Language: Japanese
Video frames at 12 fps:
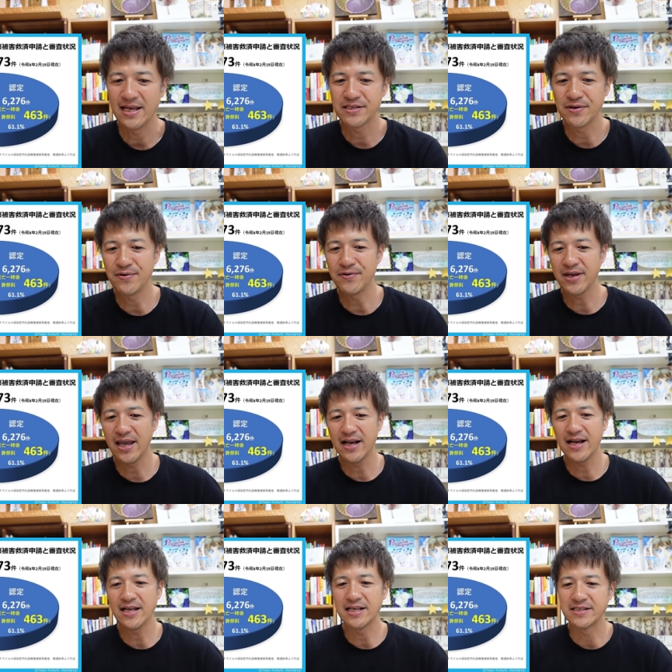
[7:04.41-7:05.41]
その
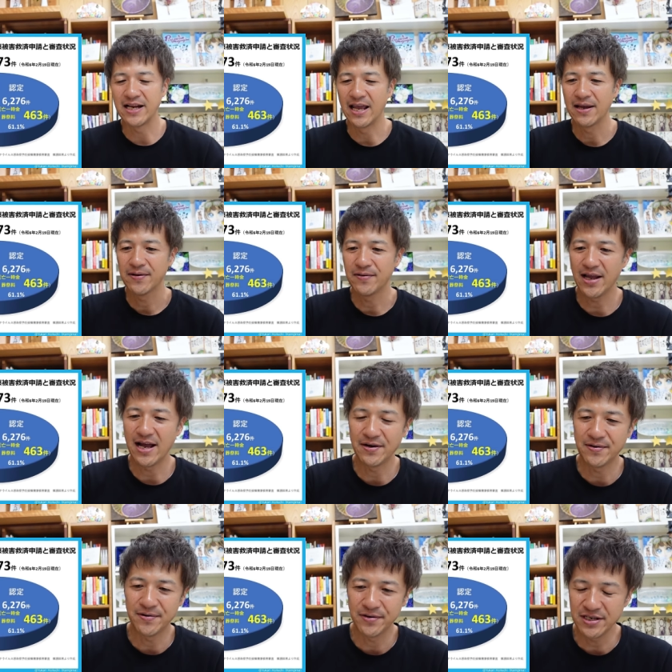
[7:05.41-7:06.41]
結果ですね、これ
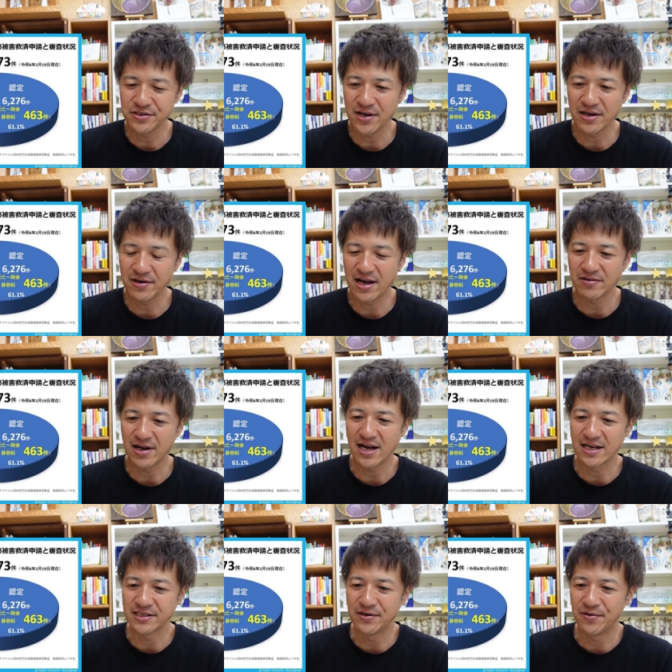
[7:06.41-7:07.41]
臨床薬学
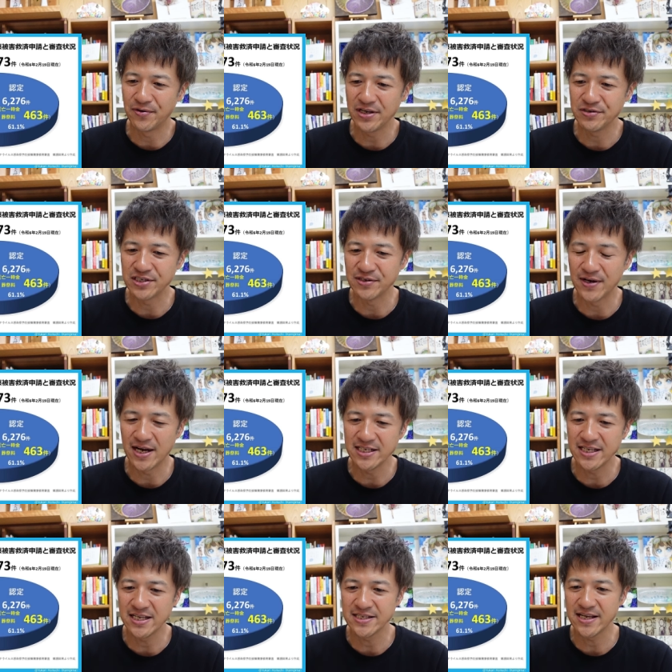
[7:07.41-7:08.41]
博士の堀内ゆかり
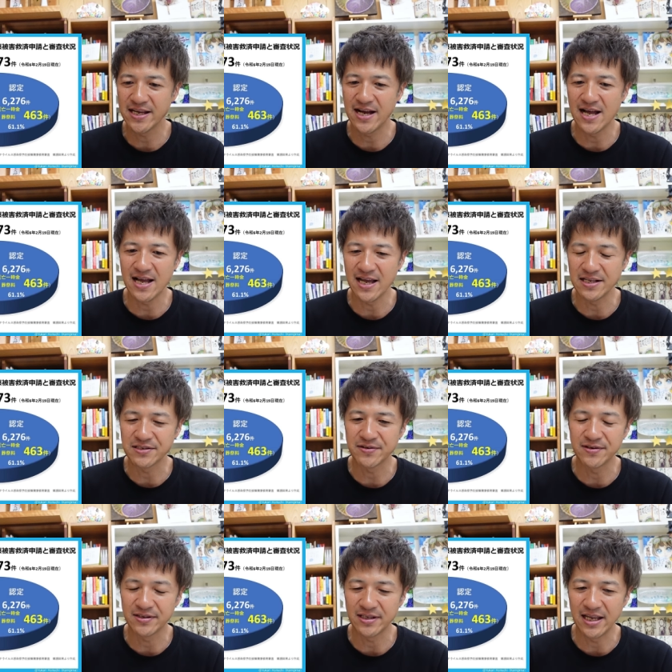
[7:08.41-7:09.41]
先生が、
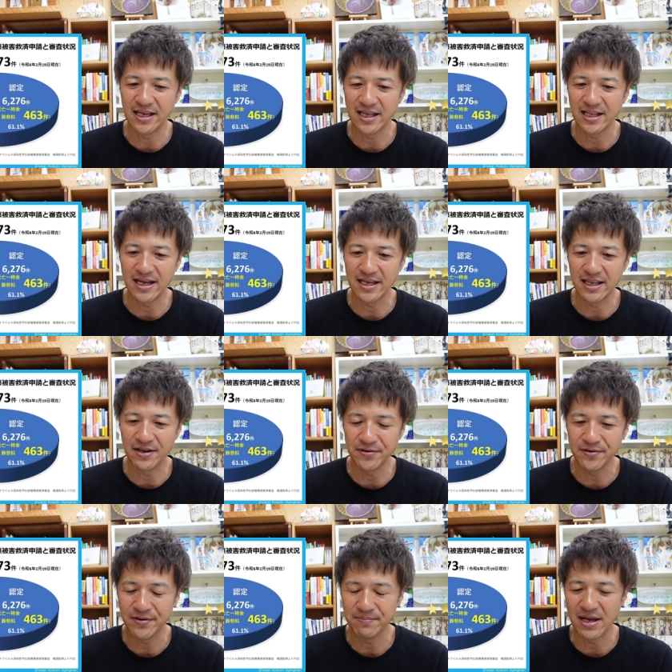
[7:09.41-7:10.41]
作っていただいてい
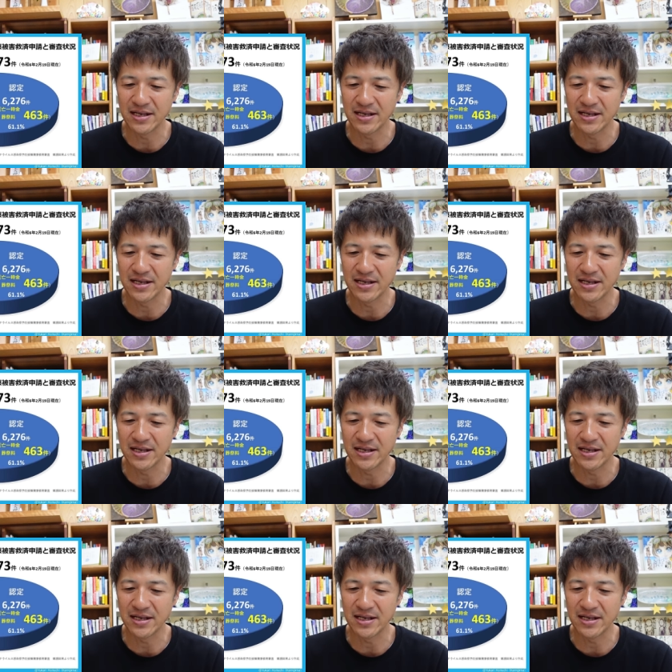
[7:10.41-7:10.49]
る、